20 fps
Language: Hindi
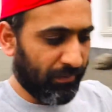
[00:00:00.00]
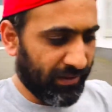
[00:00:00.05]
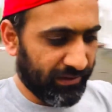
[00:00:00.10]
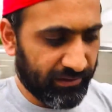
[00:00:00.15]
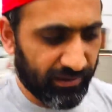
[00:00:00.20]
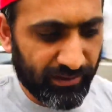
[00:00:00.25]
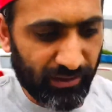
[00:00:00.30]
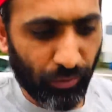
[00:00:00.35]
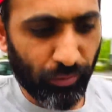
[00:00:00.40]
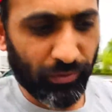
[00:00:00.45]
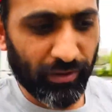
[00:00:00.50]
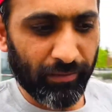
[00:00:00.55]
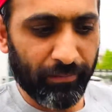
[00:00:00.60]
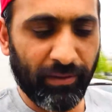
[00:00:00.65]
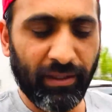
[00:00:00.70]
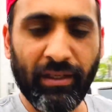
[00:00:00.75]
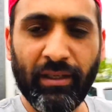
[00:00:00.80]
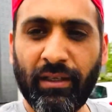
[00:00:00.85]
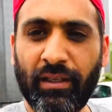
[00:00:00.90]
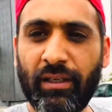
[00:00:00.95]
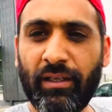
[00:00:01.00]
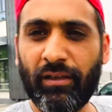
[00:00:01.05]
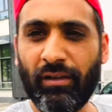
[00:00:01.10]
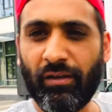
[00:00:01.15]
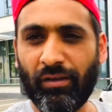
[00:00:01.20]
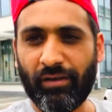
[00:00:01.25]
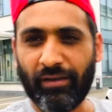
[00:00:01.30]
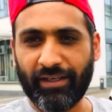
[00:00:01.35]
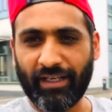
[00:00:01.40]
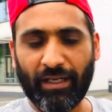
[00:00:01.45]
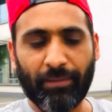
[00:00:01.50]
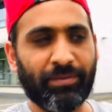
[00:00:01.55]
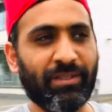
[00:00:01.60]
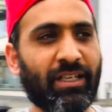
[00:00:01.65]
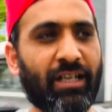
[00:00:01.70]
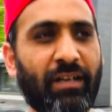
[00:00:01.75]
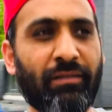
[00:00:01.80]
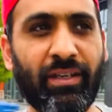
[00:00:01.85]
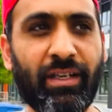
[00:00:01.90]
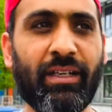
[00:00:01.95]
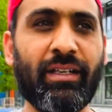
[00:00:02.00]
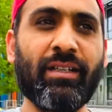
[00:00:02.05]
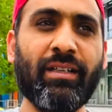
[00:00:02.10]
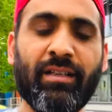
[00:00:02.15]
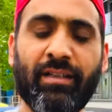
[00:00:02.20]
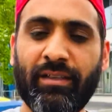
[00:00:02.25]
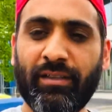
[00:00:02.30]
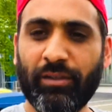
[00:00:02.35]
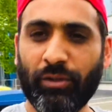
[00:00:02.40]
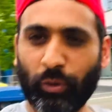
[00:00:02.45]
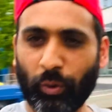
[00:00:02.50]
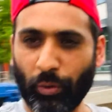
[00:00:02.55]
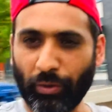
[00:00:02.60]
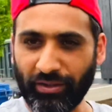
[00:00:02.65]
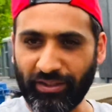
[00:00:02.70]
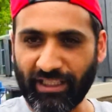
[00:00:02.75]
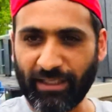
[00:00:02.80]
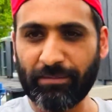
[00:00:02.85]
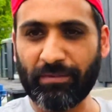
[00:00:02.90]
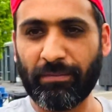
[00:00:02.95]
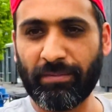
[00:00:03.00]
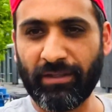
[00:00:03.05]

मैं अंदर जाऊँगा अभी और आप यहाँ वेट करें थोड़ी देर में